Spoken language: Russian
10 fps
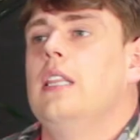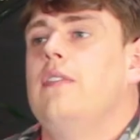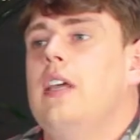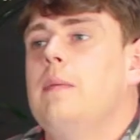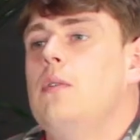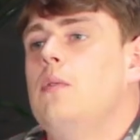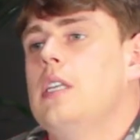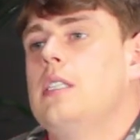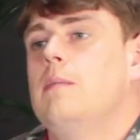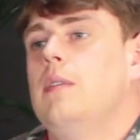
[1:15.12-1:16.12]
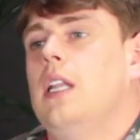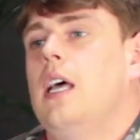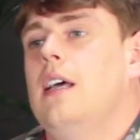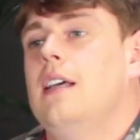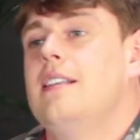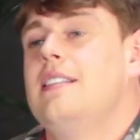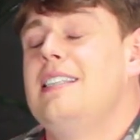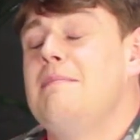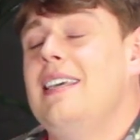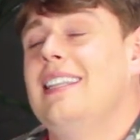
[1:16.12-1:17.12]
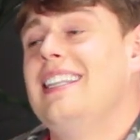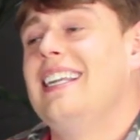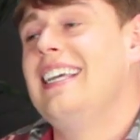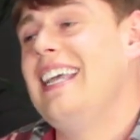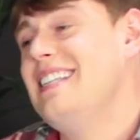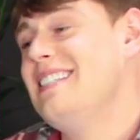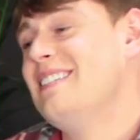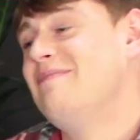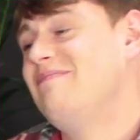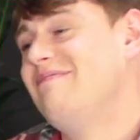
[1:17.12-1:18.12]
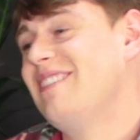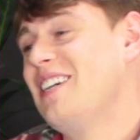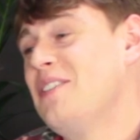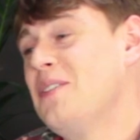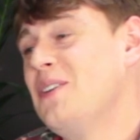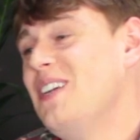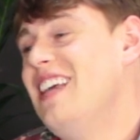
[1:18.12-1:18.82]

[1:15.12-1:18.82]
На ферме у нас была семейная трагедия, которую